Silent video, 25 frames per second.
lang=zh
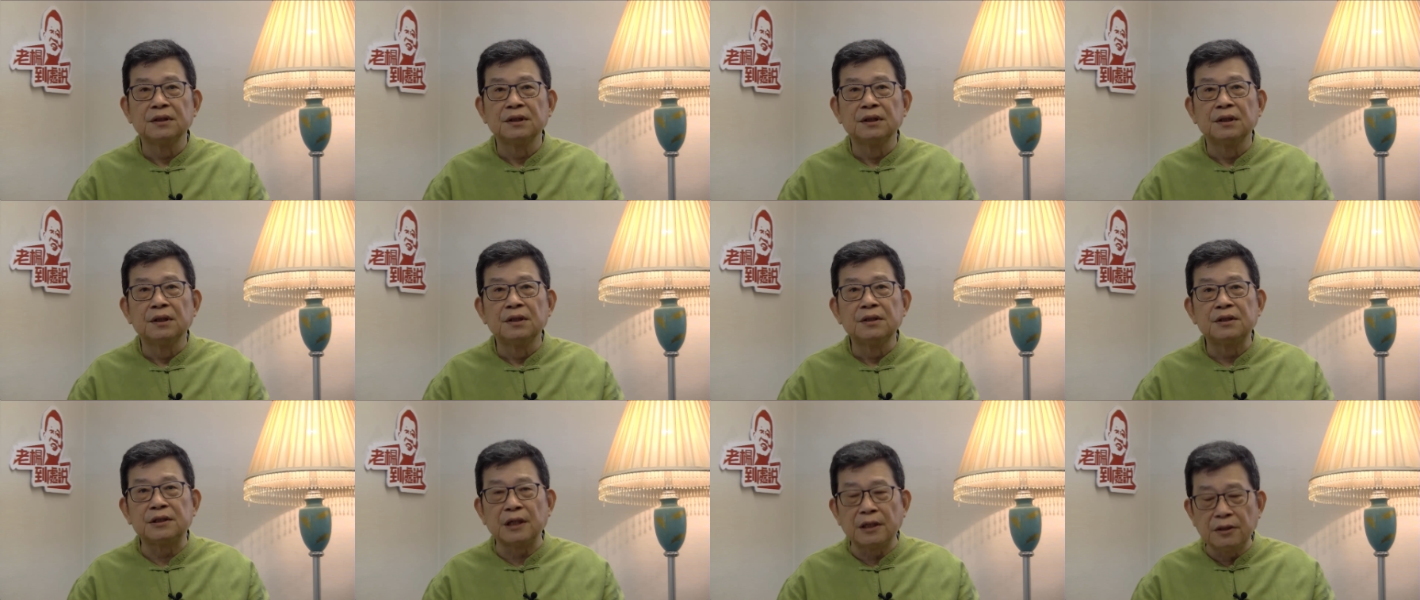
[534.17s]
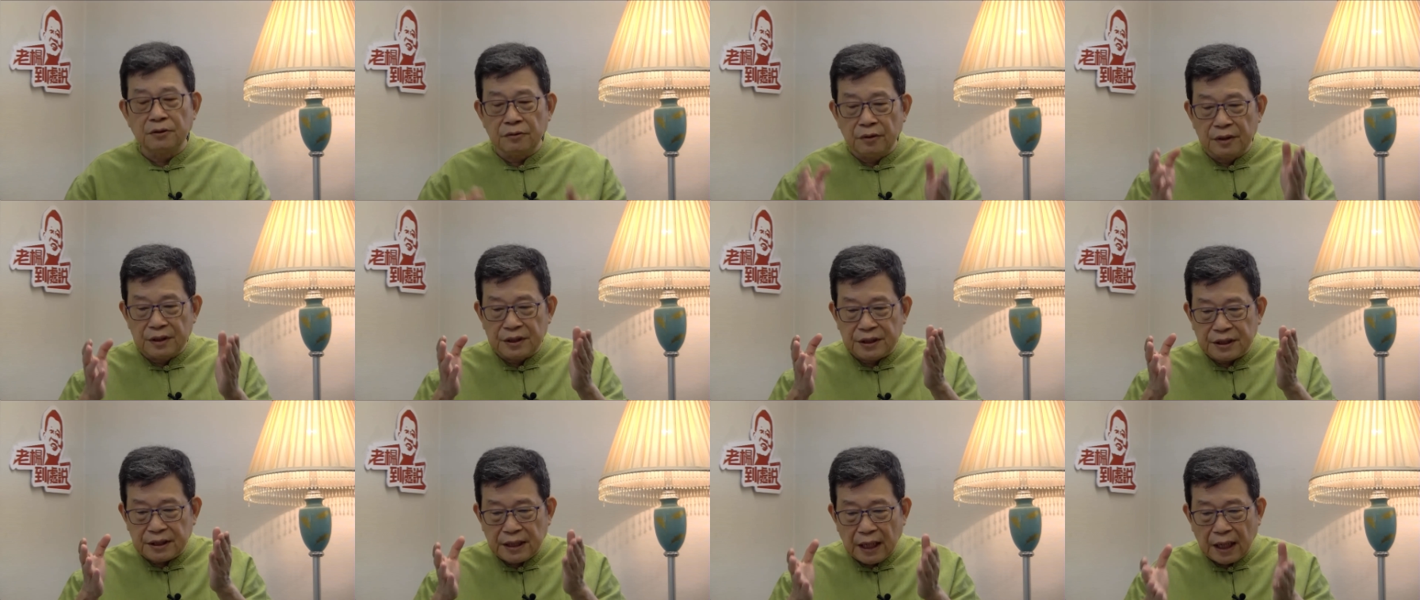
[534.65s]
针对
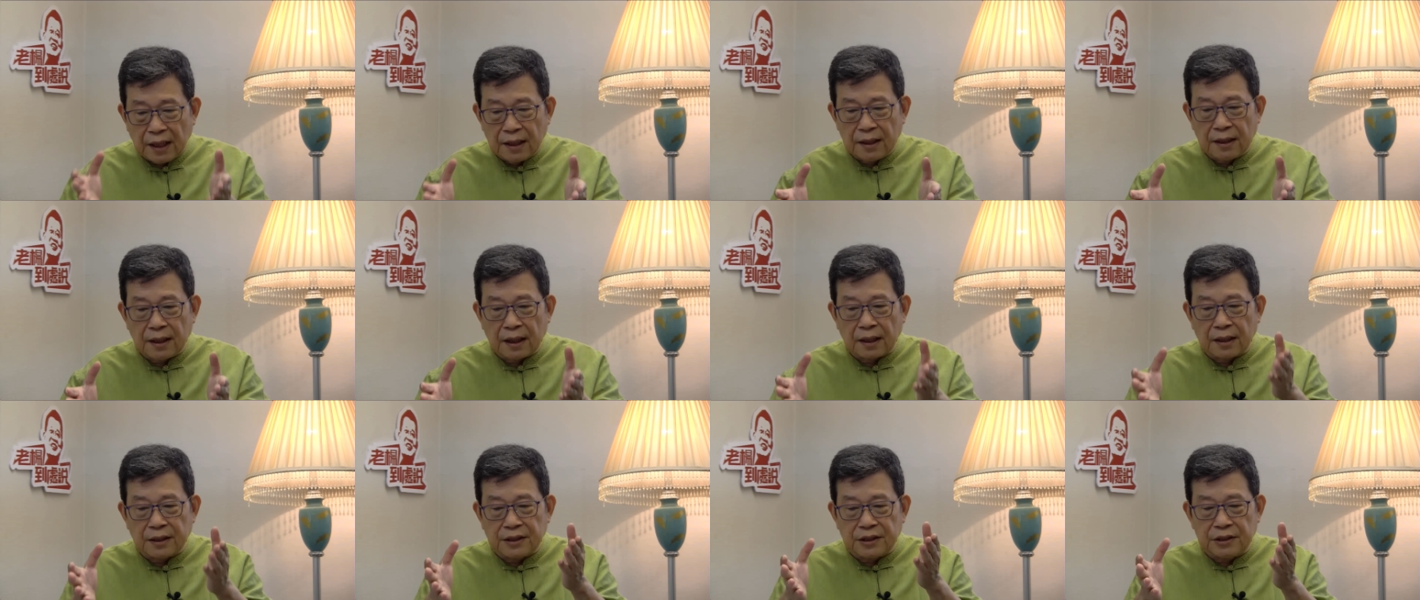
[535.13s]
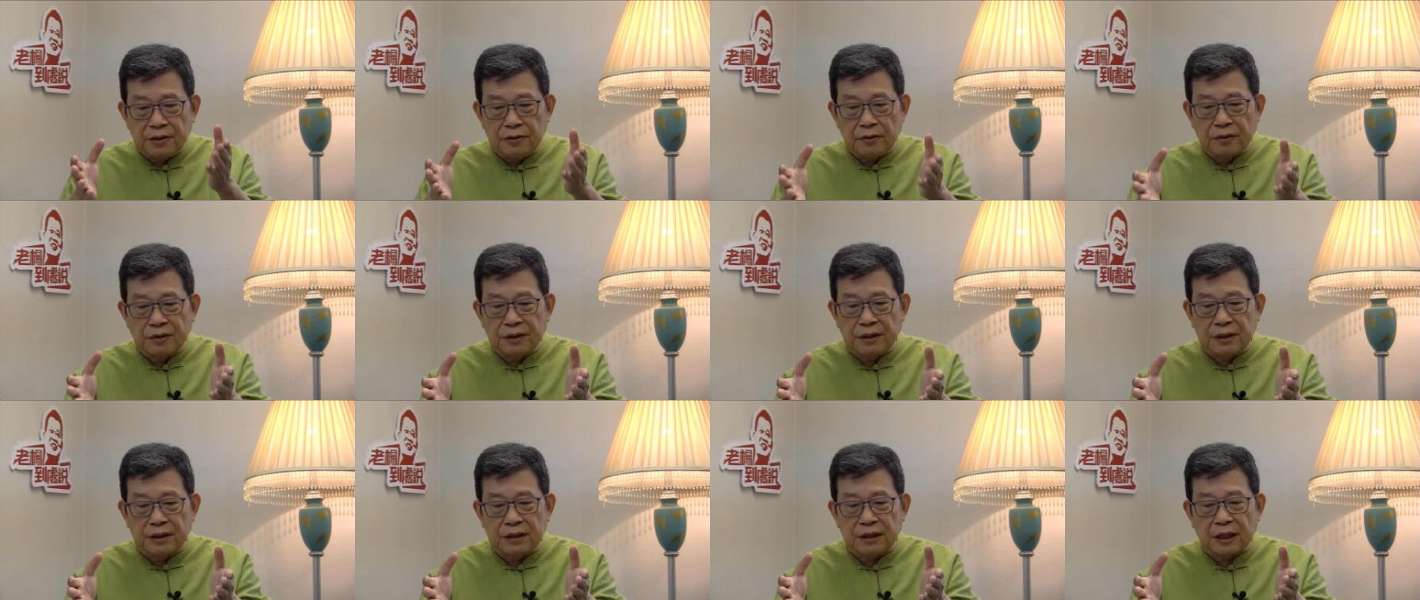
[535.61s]
香港的金融
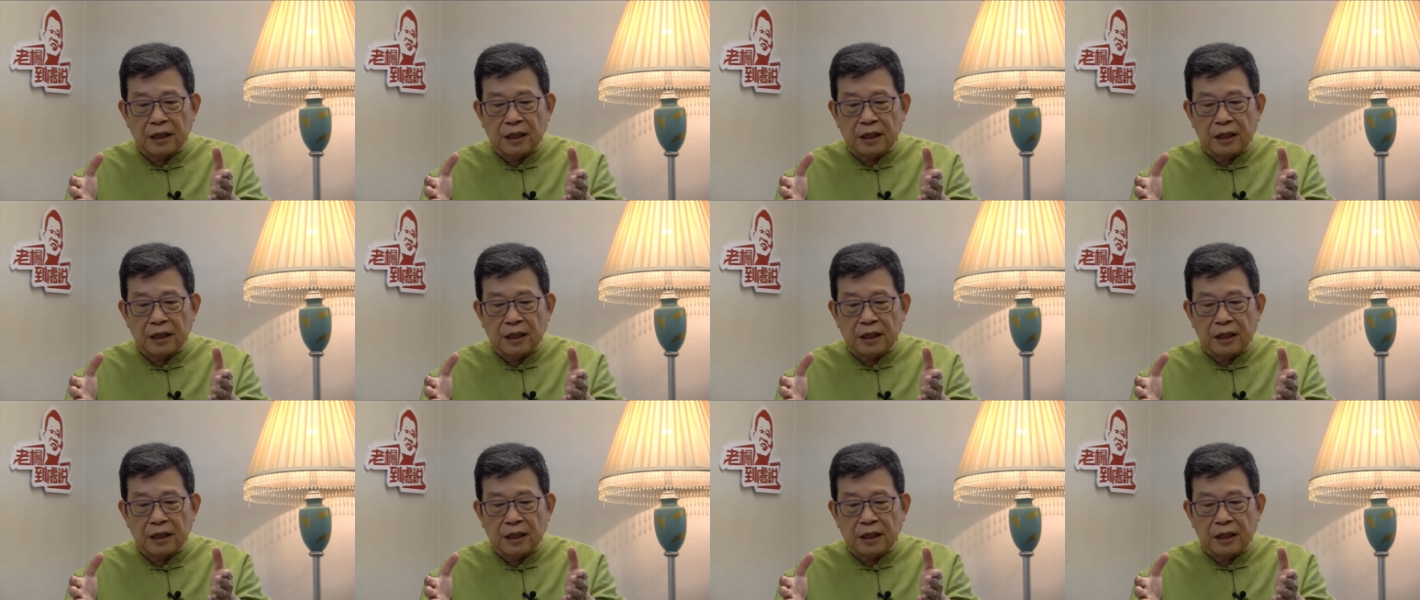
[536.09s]
市场，